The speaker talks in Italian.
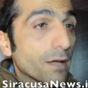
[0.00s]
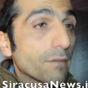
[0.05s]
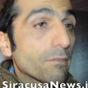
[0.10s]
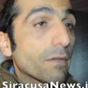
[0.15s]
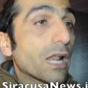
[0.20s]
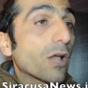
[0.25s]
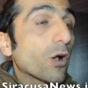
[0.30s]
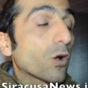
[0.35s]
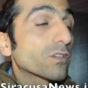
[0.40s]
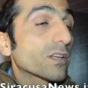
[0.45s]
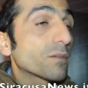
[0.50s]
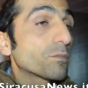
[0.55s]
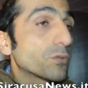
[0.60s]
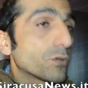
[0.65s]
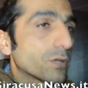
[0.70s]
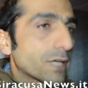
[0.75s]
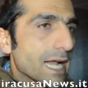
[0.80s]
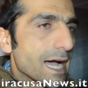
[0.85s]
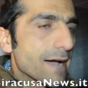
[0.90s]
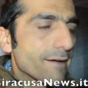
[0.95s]
ma la cosa
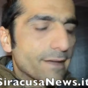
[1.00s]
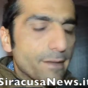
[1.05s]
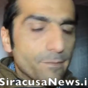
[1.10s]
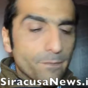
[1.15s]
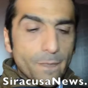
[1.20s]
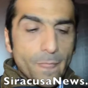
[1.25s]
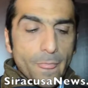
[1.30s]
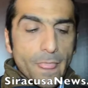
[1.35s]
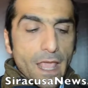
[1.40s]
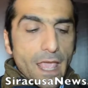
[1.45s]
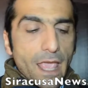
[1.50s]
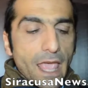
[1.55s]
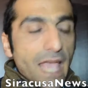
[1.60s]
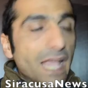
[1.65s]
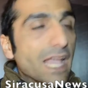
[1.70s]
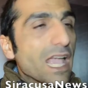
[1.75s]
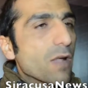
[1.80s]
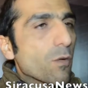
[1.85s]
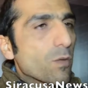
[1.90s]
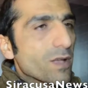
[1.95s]
più grave è
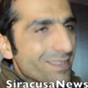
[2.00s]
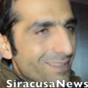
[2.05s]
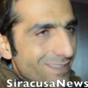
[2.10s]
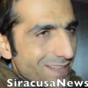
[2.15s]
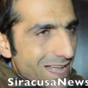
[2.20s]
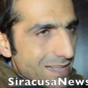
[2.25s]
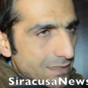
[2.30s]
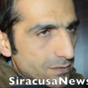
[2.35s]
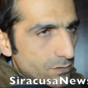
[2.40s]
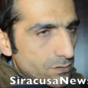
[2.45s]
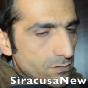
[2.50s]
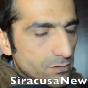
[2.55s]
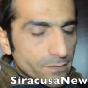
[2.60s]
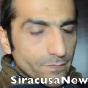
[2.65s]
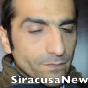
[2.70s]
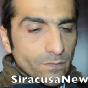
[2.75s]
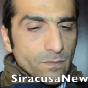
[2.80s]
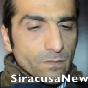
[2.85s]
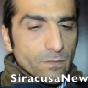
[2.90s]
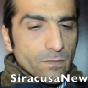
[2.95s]
che
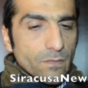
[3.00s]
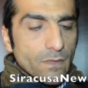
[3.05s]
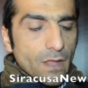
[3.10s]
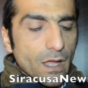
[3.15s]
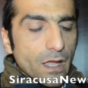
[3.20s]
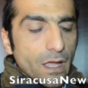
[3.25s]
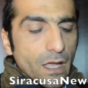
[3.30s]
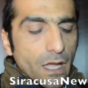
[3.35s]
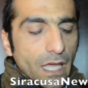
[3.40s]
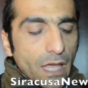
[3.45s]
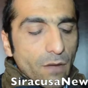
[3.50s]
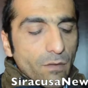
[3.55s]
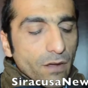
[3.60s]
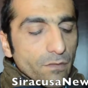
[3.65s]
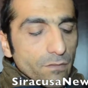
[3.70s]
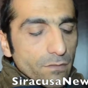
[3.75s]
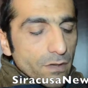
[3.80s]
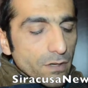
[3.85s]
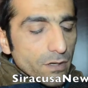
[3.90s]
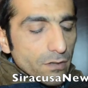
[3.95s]
quest'atto che è un
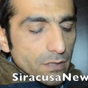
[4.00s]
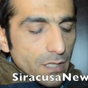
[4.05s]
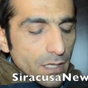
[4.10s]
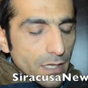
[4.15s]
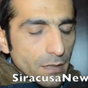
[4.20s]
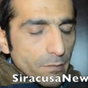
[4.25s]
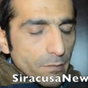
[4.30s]
avvio di